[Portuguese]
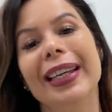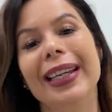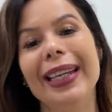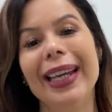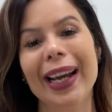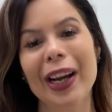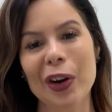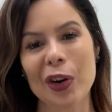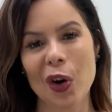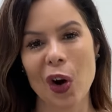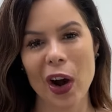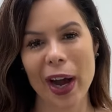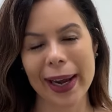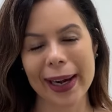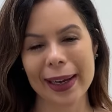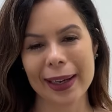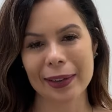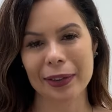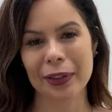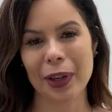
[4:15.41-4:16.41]
E
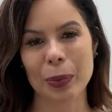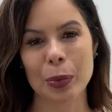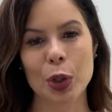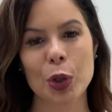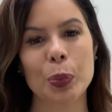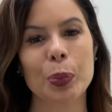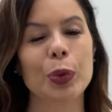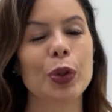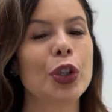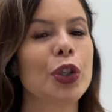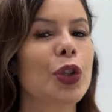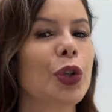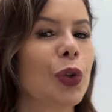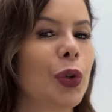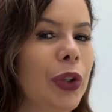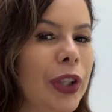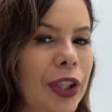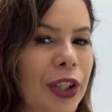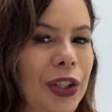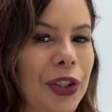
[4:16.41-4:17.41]
agora vamos para os
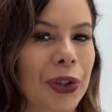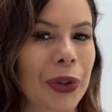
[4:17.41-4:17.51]
looks de